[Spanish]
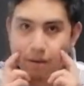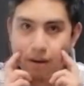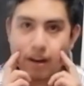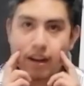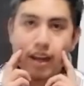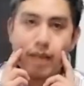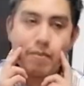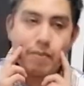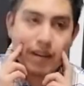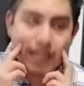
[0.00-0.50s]

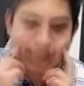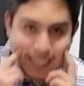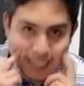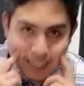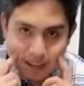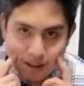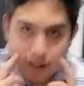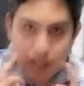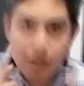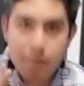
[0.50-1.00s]
porque a partir
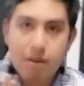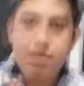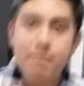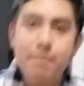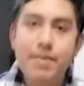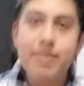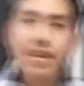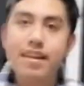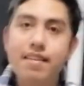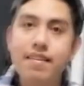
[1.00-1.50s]
de ahora voy a
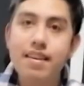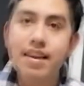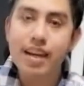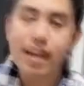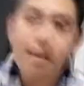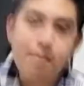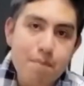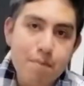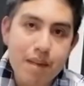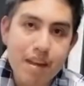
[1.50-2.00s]
empezar a hacer
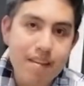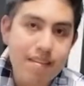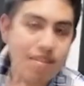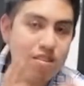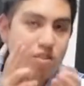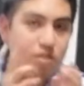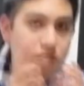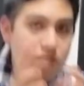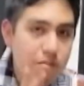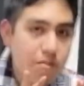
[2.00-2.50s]
gameplays
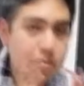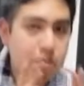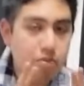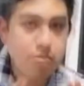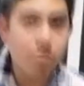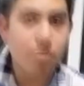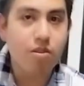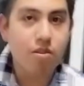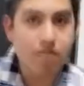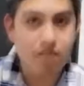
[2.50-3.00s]

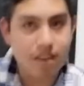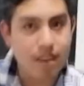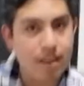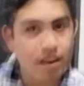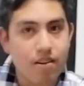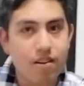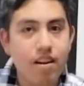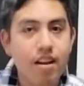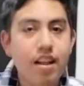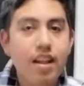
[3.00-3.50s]

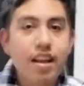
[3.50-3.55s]
2.0.